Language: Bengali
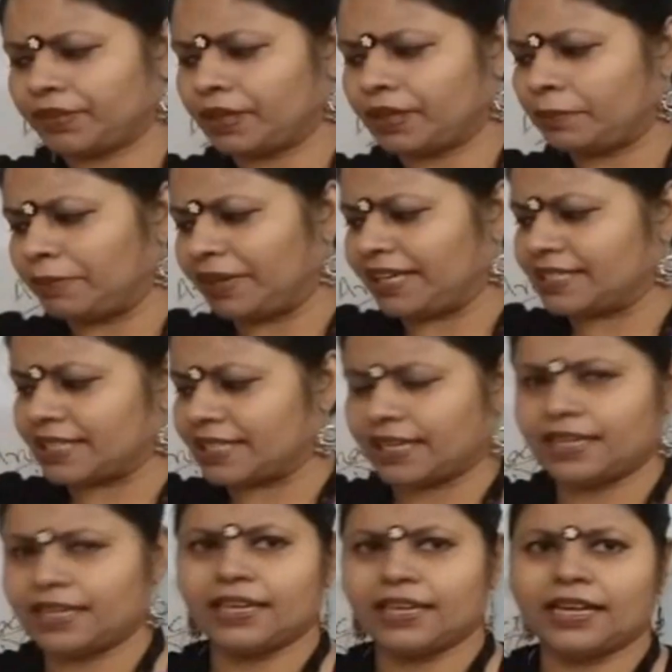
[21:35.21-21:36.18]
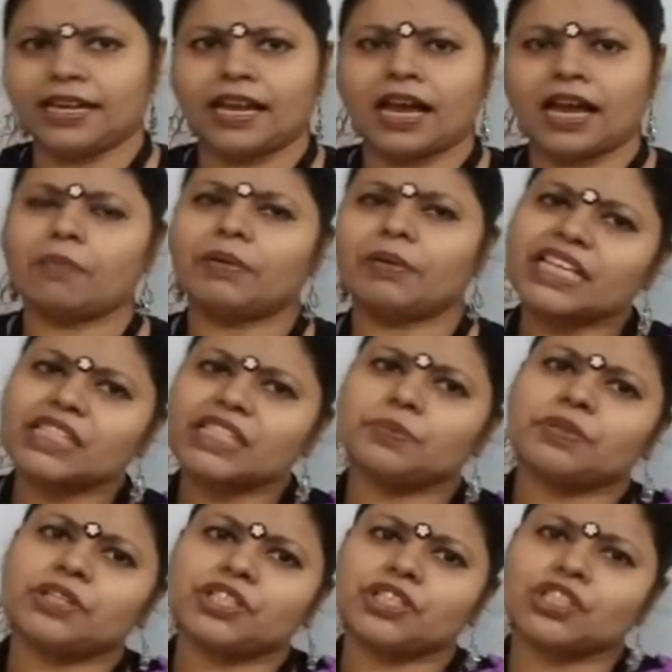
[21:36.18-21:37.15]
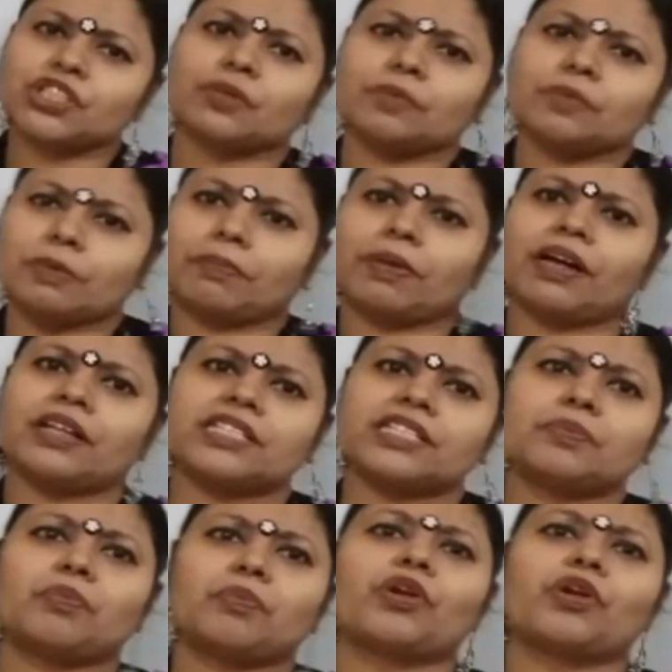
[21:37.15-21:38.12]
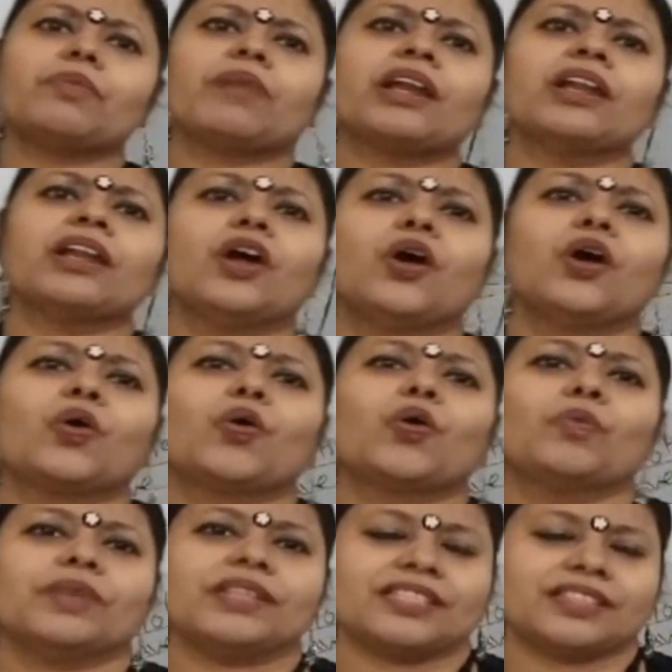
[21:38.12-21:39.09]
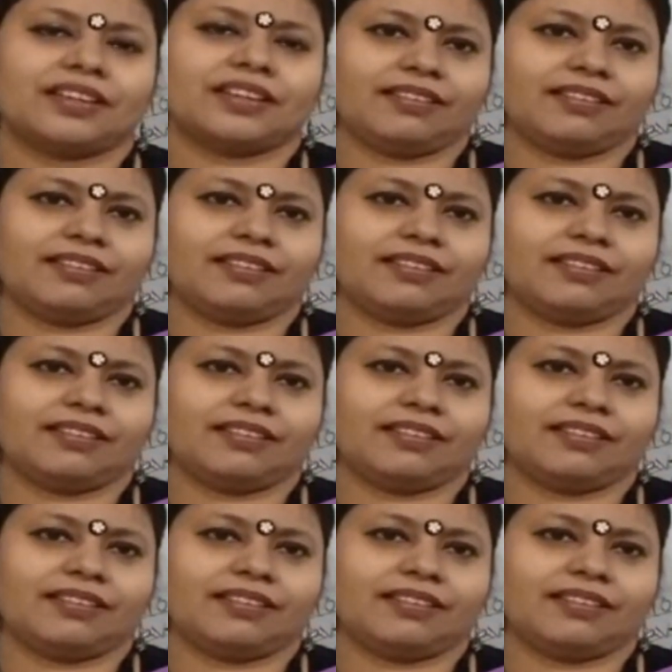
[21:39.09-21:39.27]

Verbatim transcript: বেড়ে যায় আবার এক্সপিরেশনের সঙ্গে পালসের পরিমাণ কমে যায়